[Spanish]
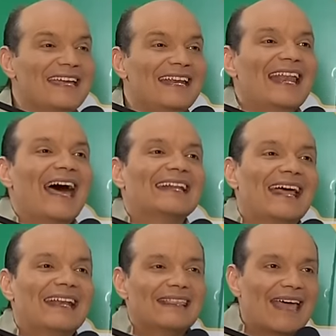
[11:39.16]
mire, la
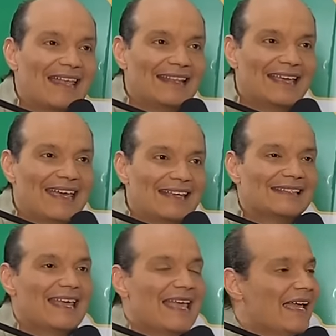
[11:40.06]
realidad
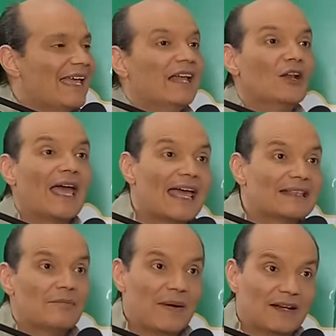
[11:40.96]
es que en este